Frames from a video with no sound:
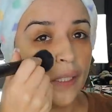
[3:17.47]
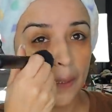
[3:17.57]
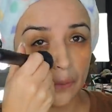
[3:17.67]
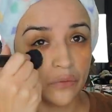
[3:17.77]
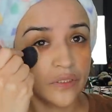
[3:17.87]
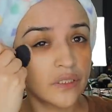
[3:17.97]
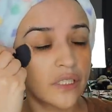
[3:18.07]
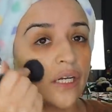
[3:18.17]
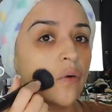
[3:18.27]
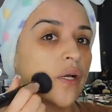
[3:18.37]
Entonces
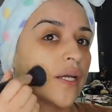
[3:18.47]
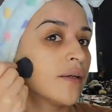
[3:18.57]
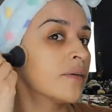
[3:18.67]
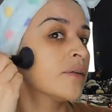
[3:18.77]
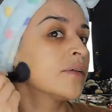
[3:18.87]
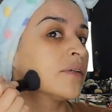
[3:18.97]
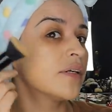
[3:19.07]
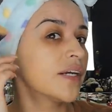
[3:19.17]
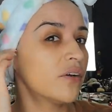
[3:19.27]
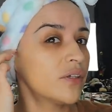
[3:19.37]
creo que,
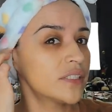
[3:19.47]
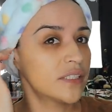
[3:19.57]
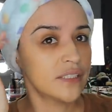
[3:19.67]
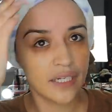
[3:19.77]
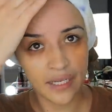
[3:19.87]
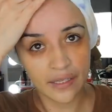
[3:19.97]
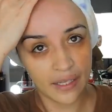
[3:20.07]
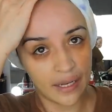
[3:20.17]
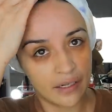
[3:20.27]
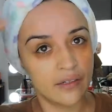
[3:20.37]
creo que esta es la
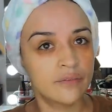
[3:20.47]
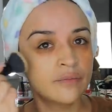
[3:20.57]
ideal.